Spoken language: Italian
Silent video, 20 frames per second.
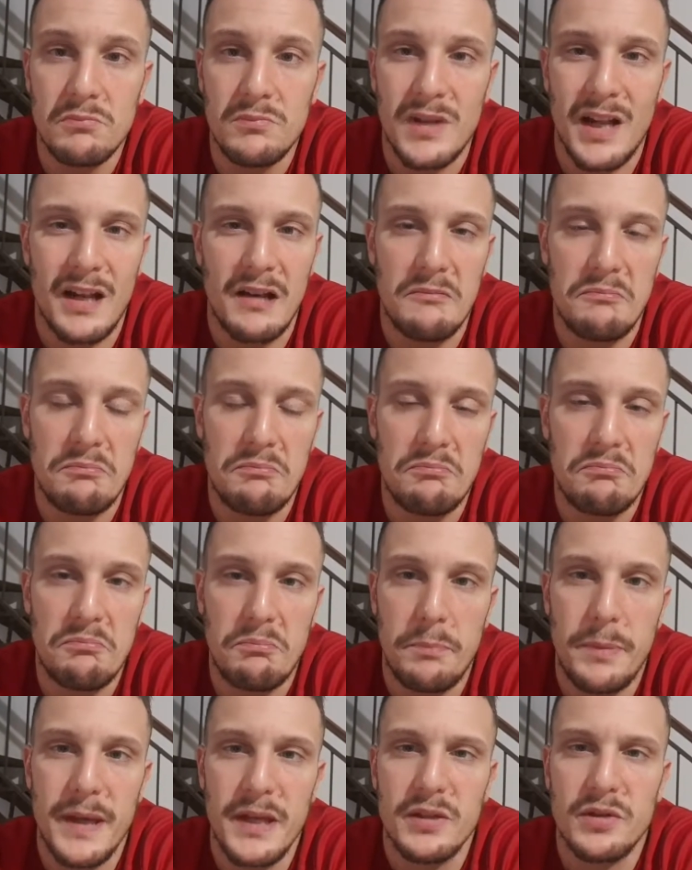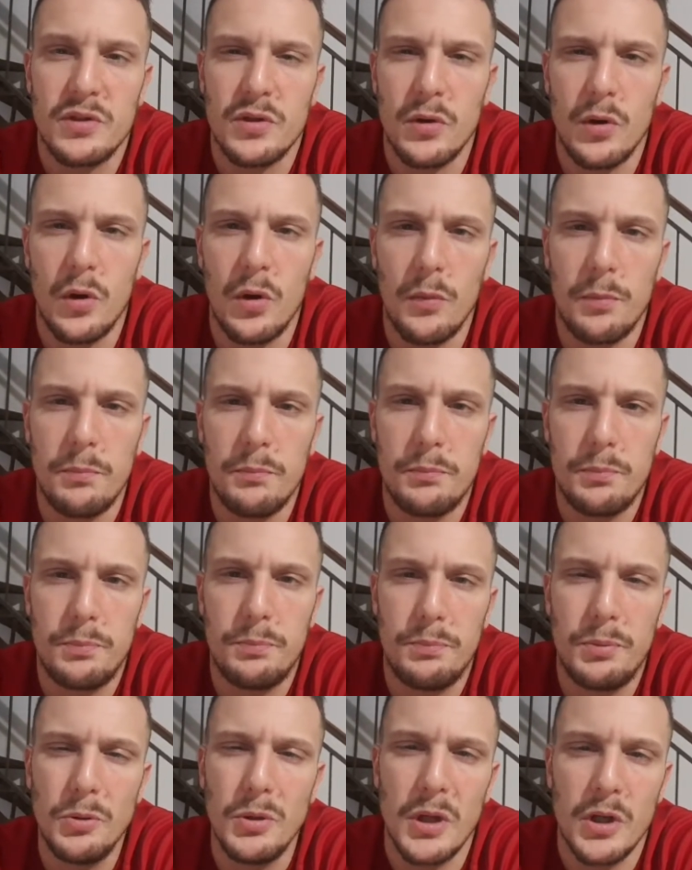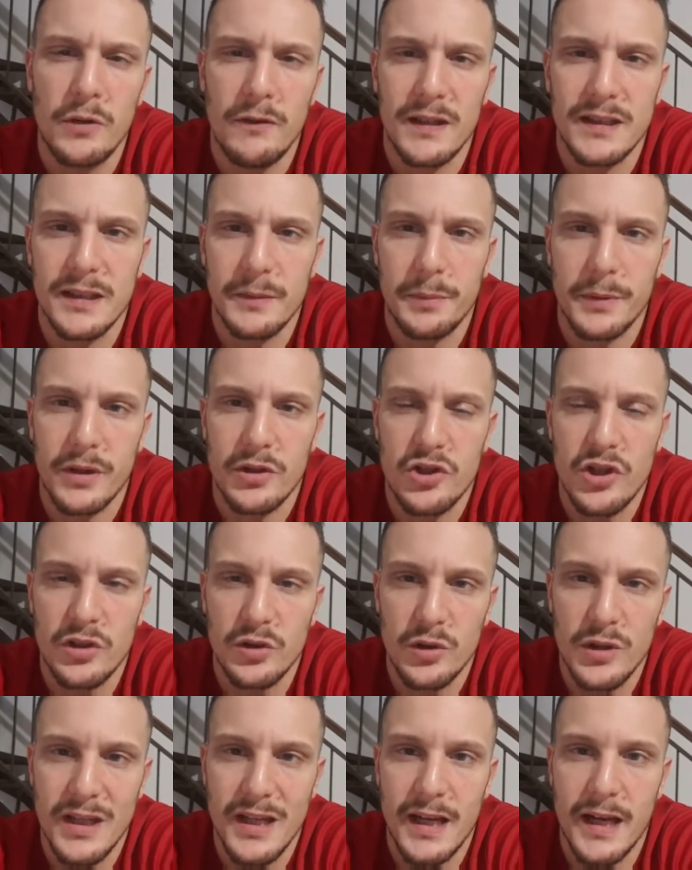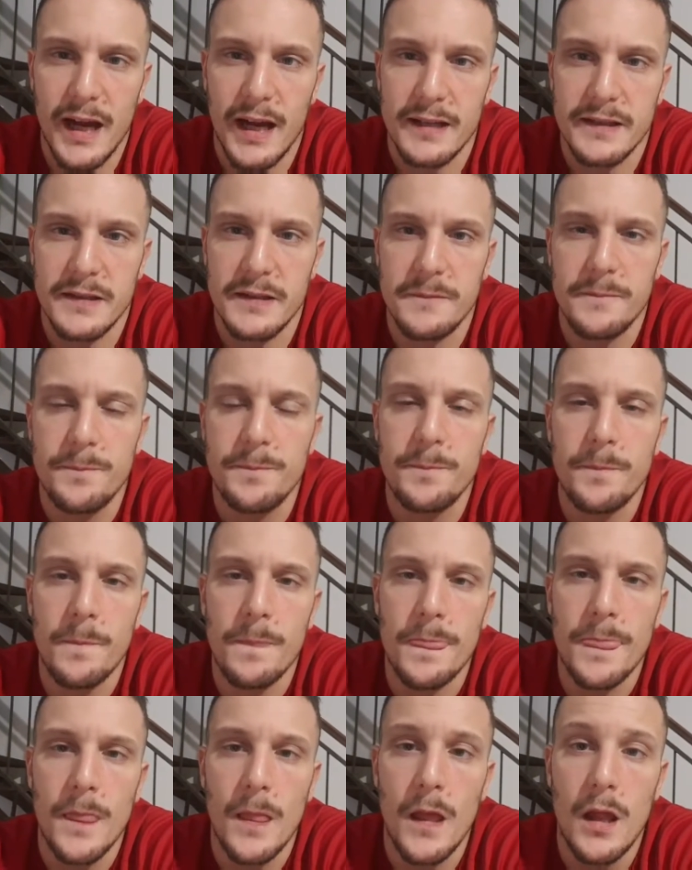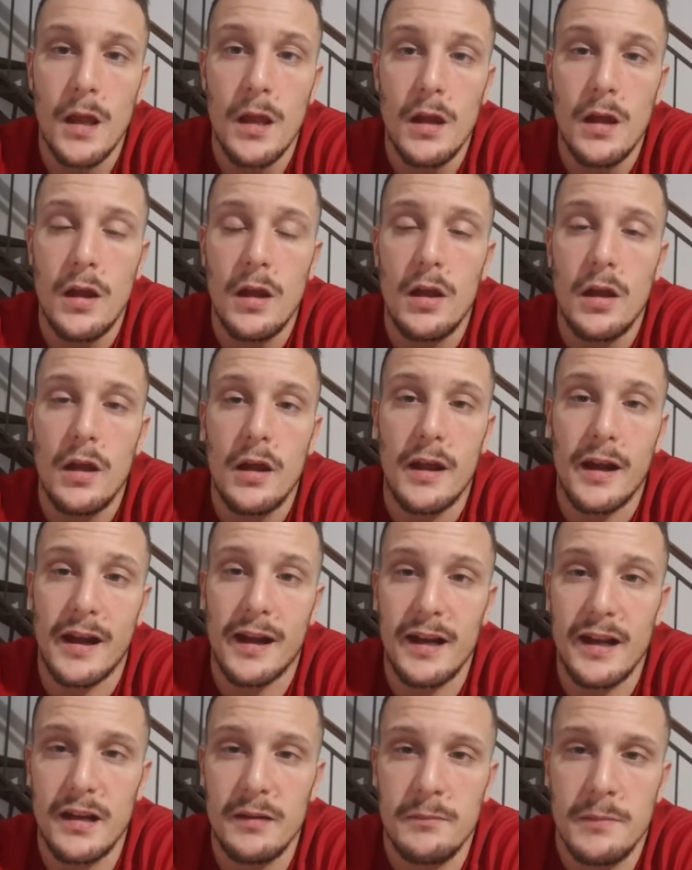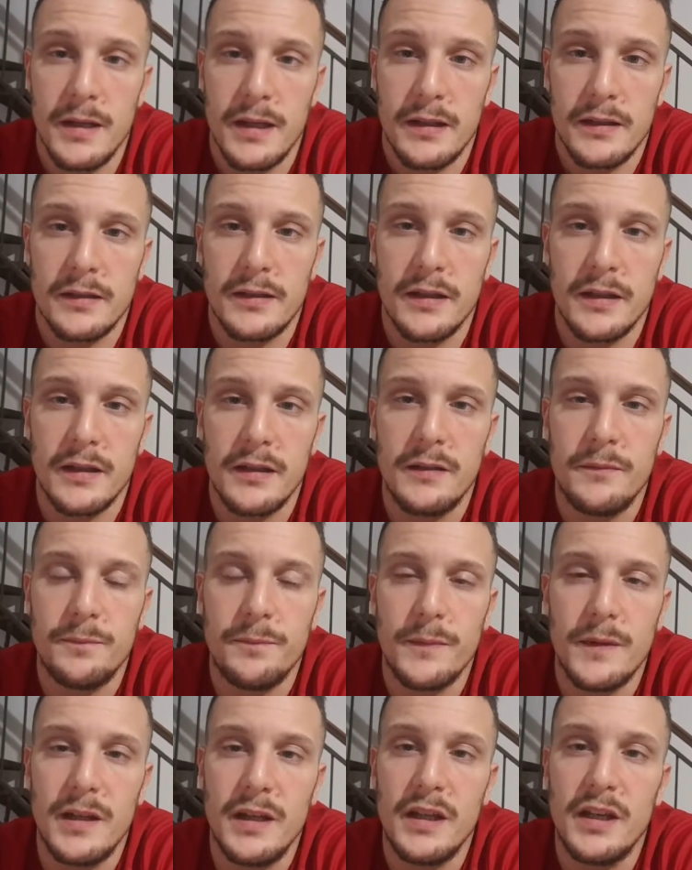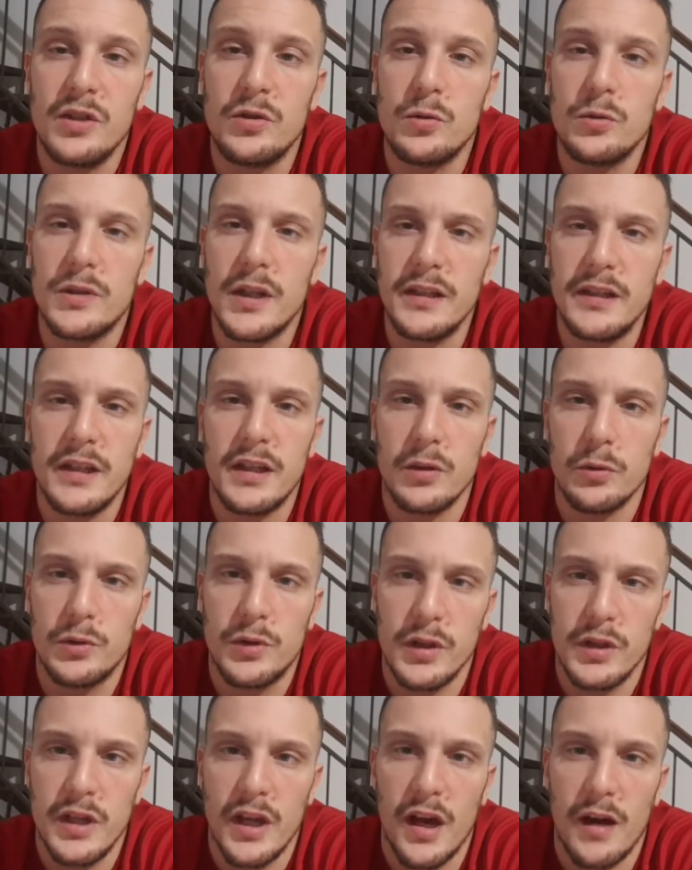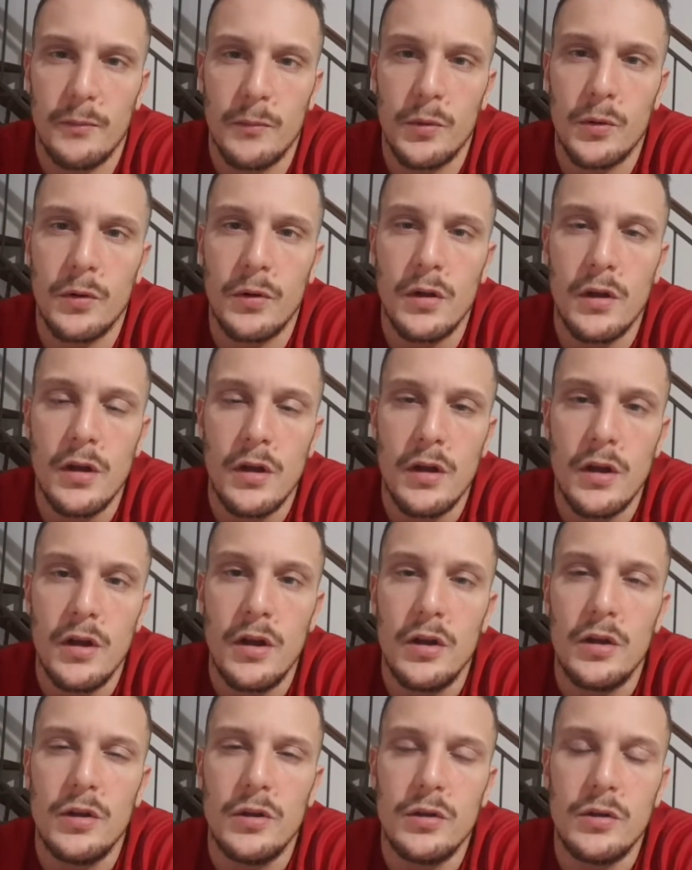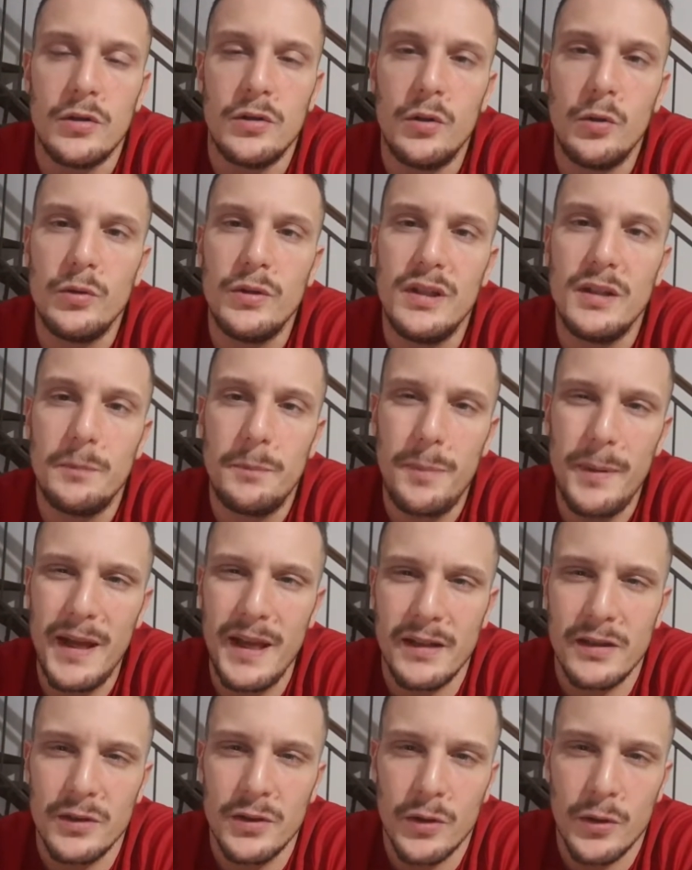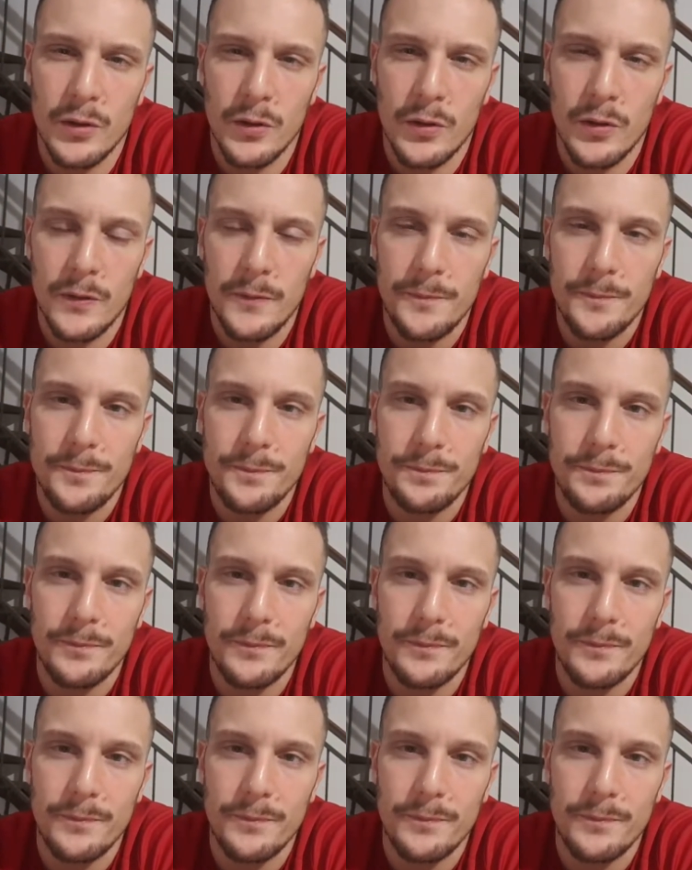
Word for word: nel, penso, più del 90% dei casi, realmente i risultati che otteniamo non dipendono